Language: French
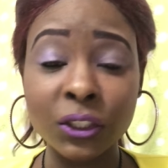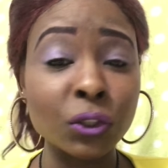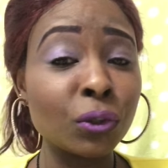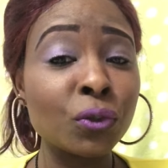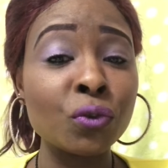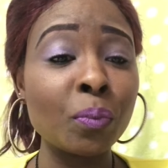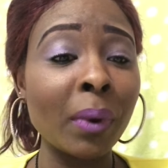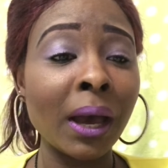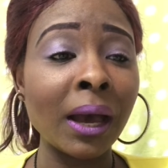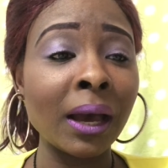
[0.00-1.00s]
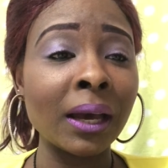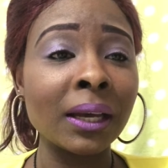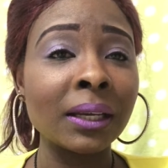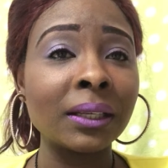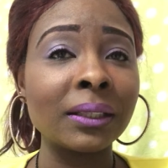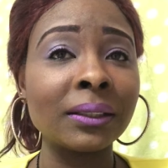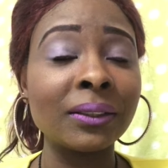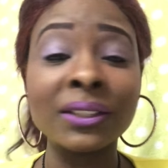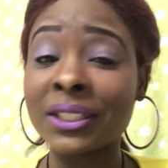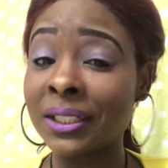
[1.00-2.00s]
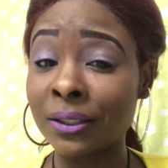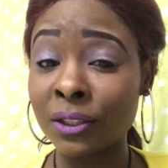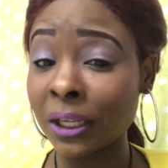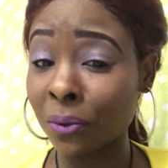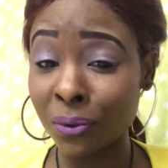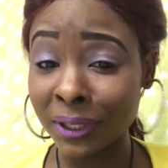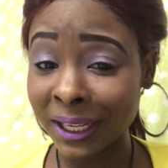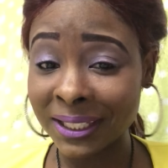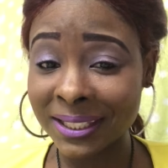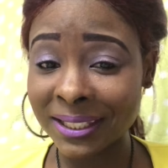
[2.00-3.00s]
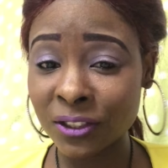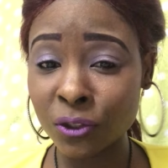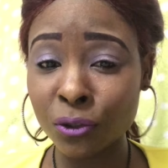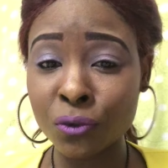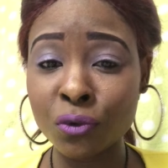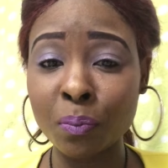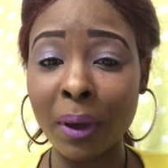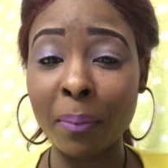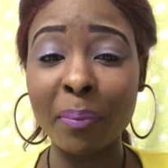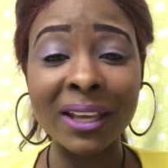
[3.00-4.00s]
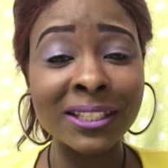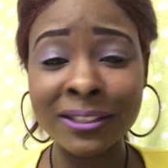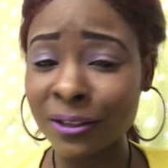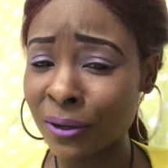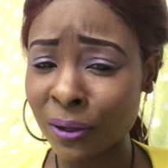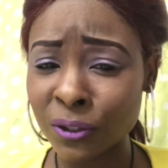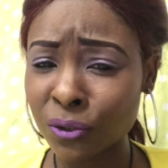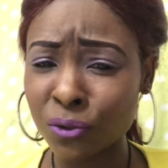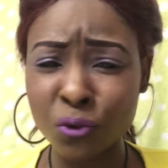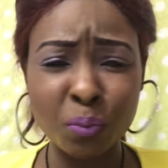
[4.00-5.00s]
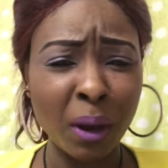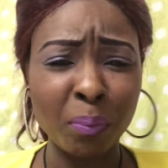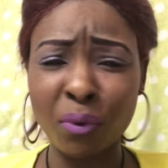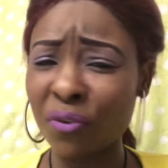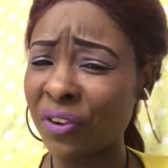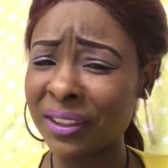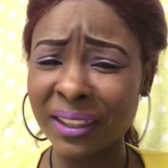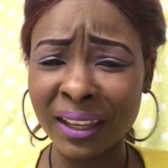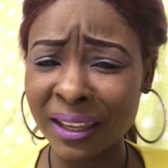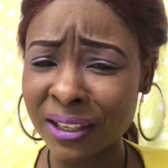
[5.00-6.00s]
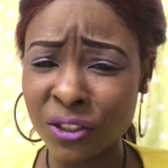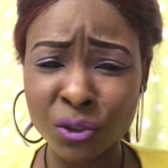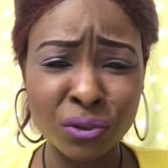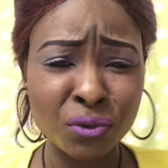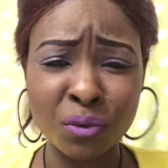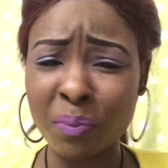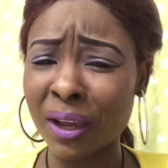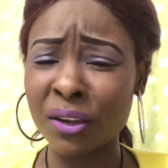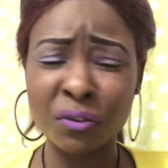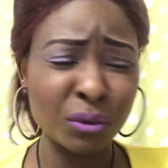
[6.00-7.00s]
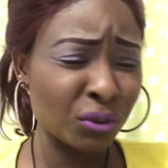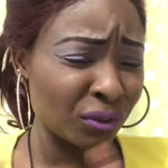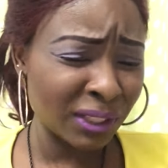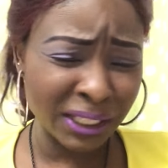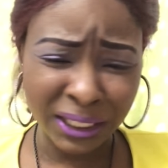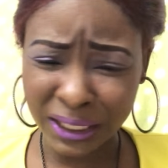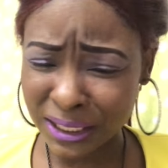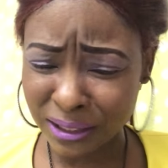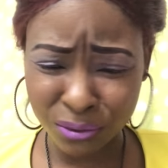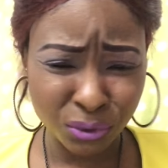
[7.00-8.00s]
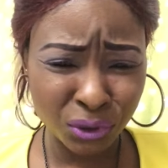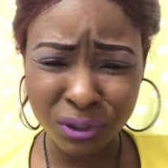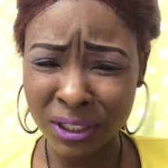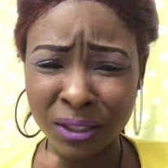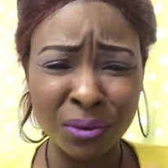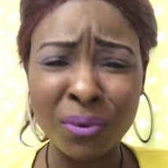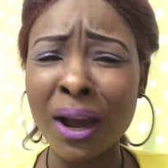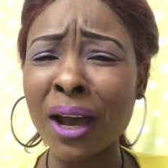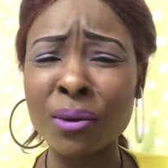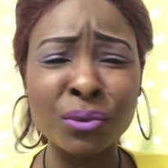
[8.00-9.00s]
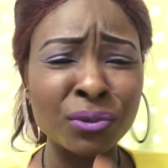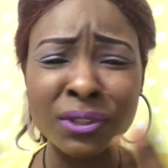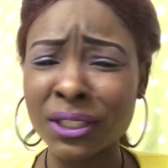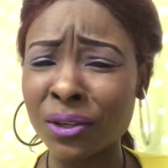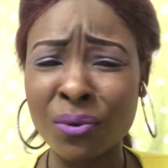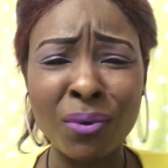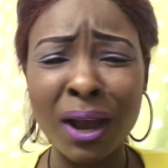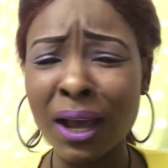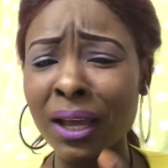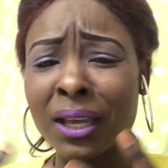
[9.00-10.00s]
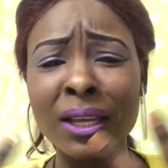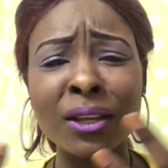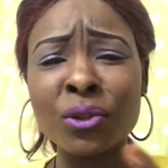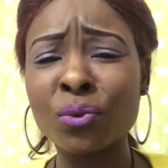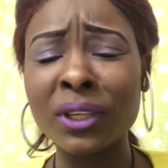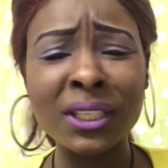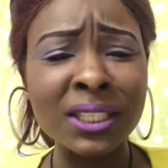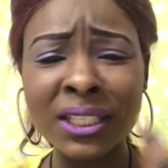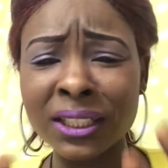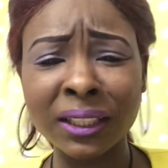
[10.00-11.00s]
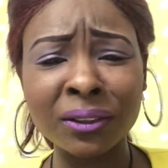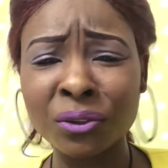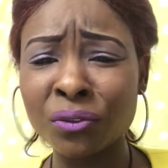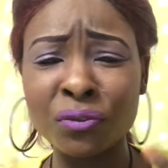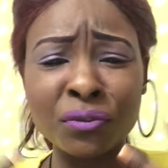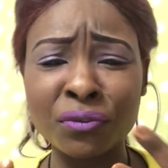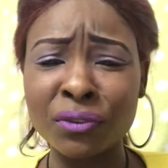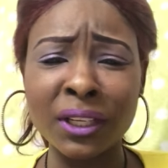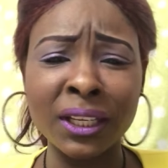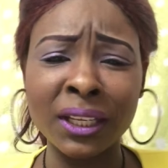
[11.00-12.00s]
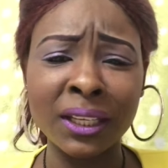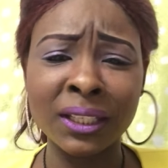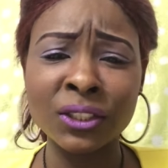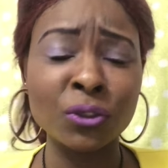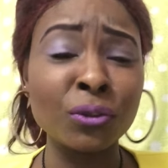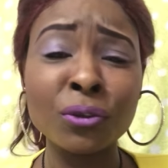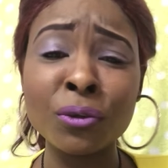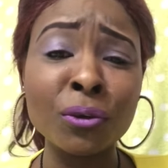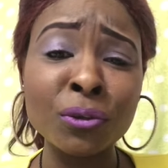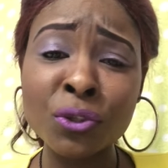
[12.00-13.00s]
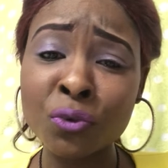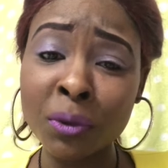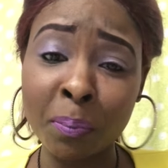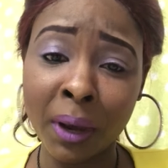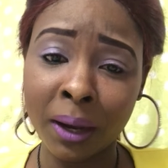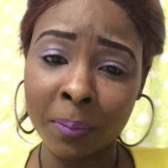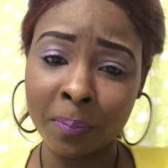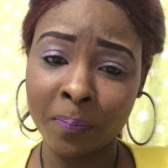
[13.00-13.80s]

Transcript: Je ne suis pas euh, je ne suis pas pasteur, je ne suis pas prophétesse, je ne suis pas évangéliste ou je sais quoi ou je ne sais quoi, tous les titres que vous voulez, je ne le suis pas.